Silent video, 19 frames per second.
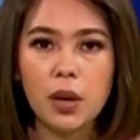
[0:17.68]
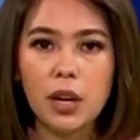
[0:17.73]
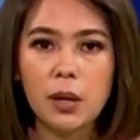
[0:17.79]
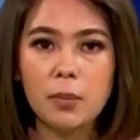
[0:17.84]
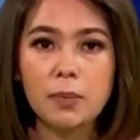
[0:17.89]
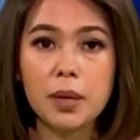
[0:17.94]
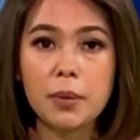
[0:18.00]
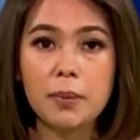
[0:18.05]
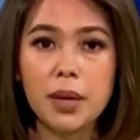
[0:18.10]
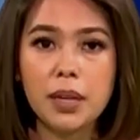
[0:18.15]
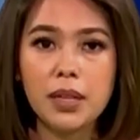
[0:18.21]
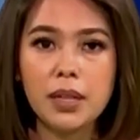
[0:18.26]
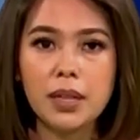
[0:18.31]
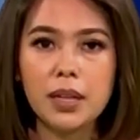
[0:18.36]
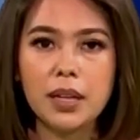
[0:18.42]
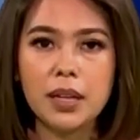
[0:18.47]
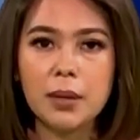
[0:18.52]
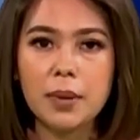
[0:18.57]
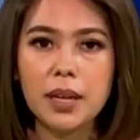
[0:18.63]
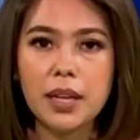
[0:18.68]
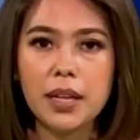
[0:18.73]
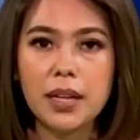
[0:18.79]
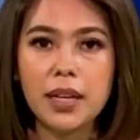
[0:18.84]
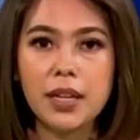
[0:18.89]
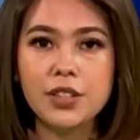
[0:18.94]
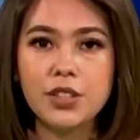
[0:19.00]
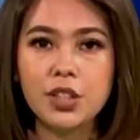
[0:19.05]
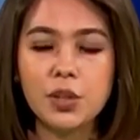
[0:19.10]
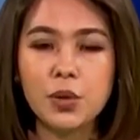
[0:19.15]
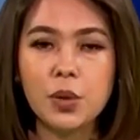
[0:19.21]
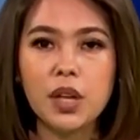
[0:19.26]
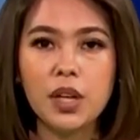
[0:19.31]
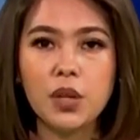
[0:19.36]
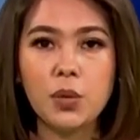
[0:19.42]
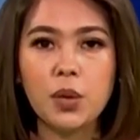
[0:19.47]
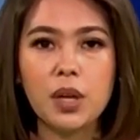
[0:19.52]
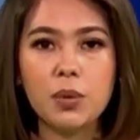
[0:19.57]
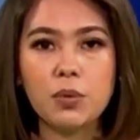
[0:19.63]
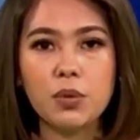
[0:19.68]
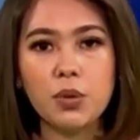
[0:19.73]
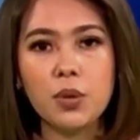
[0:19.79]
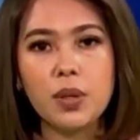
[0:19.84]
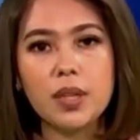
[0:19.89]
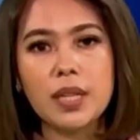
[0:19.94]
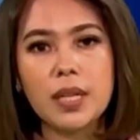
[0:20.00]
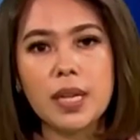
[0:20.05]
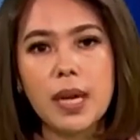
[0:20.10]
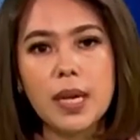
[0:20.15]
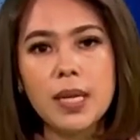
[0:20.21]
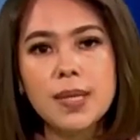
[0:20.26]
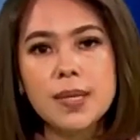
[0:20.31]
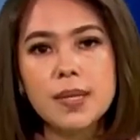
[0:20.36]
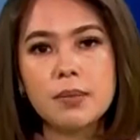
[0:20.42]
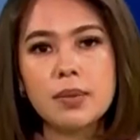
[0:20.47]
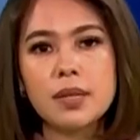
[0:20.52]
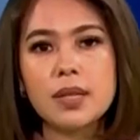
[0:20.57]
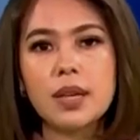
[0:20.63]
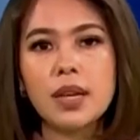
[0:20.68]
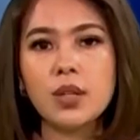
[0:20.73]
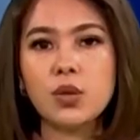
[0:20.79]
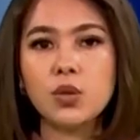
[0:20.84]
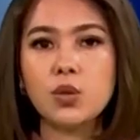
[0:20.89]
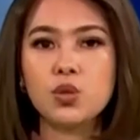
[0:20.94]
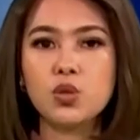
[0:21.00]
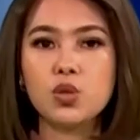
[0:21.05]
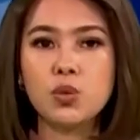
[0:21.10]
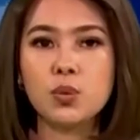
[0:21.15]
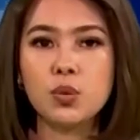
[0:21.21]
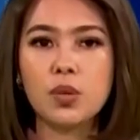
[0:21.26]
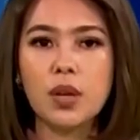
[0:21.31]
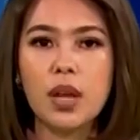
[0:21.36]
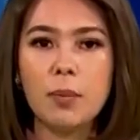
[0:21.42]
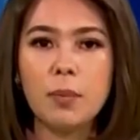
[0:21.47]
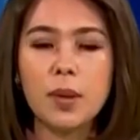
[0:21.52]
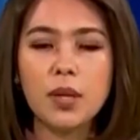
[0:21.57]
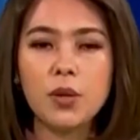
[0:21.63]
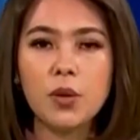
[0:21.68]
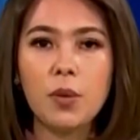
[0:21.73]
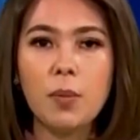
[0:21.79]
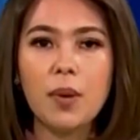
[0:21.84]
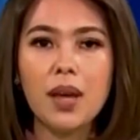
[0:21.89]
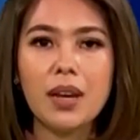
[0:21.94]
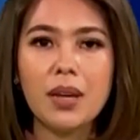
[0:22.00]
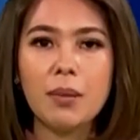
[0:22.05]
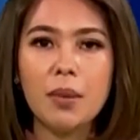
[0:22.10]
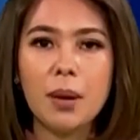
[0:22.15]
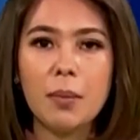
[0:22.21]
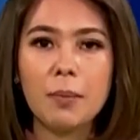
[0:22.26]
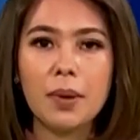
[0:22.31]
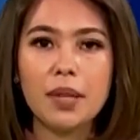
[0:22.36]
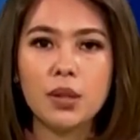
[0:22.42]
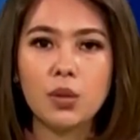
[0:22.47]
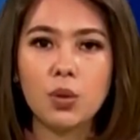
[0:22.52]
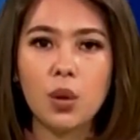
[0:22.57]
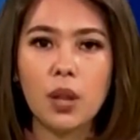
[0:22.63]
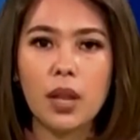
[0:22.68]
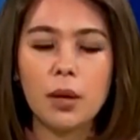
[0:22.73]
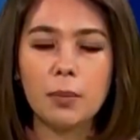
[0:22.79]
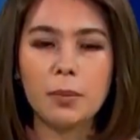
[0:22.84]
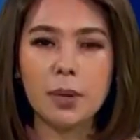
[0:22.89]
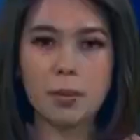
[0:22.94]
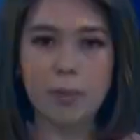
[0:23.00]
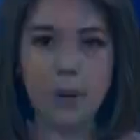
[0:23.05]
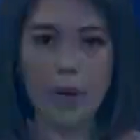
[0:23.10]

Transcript: dolar per barrel dibandingkan Januari 2023 sebesar 78,54 dolar